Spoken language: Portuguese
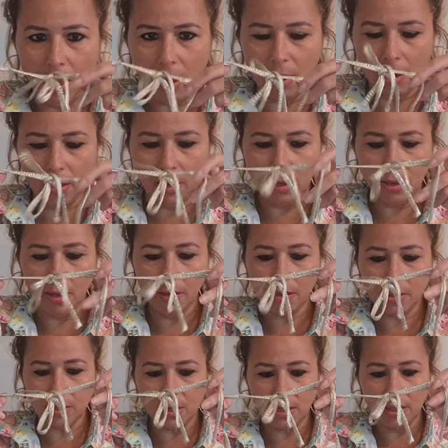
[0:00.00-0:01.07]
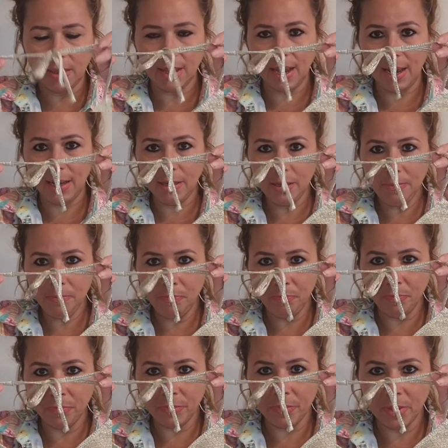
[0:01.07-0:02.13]
Aqui, esse detalhe.
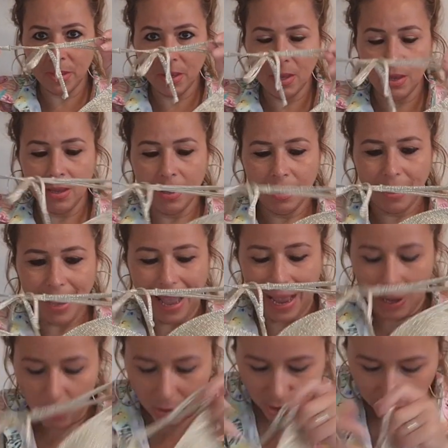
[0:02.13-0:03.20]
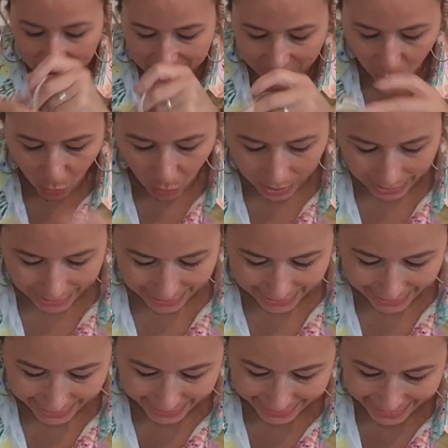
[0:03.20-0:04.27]
Ah, Eu achei essa cor
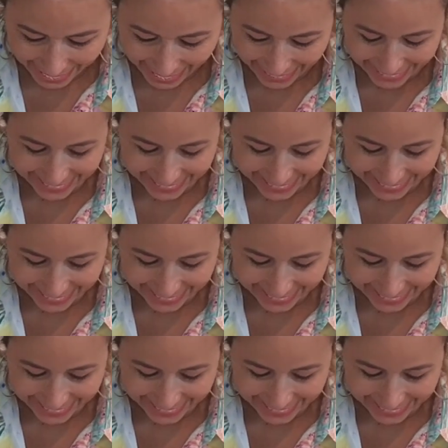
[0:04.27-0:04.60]
linda.